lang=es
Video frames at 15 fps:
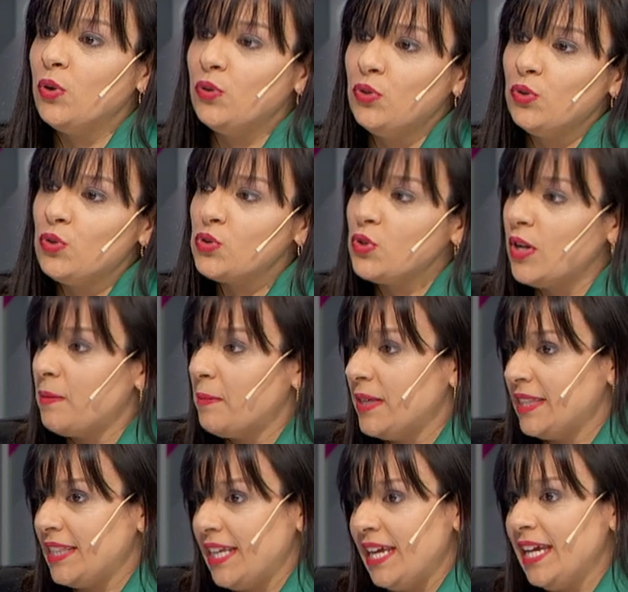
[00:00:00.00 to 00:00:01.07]
no
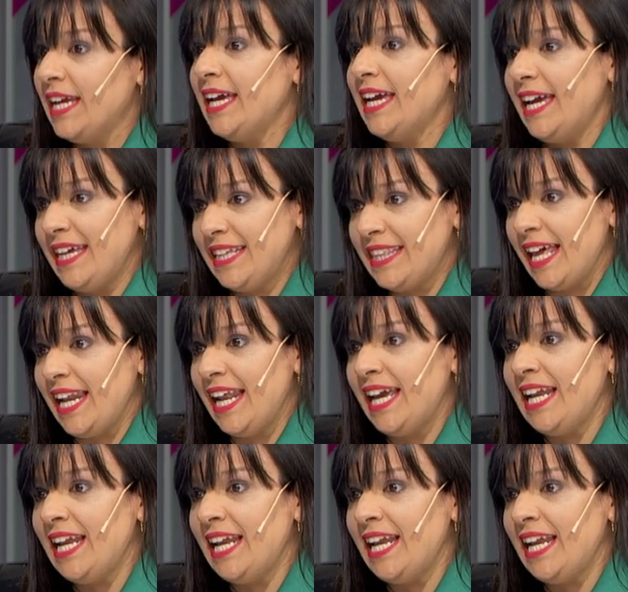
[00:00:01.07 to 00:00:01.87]
solamente esta ley,